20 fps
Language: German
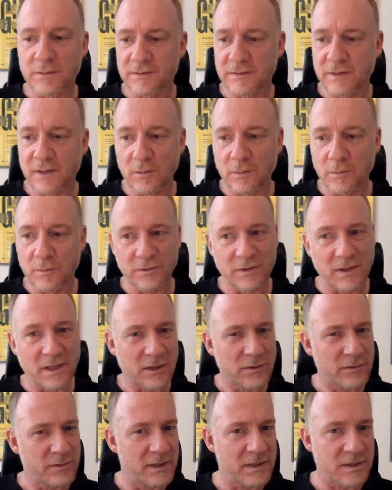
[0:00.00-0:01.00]
Es ging um unser
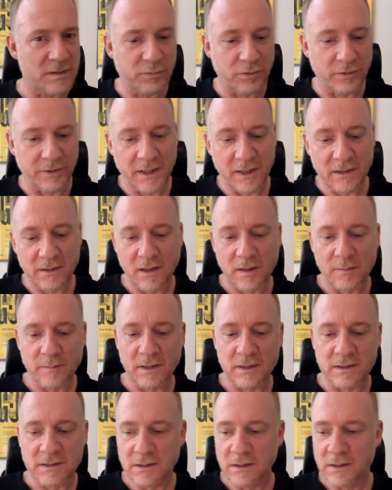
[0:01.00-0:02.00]
aktuelles Projekt
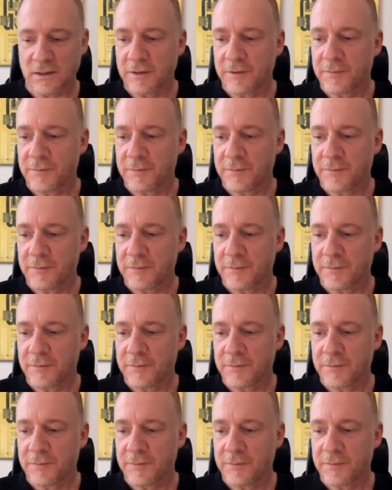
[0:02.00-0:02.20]
damals.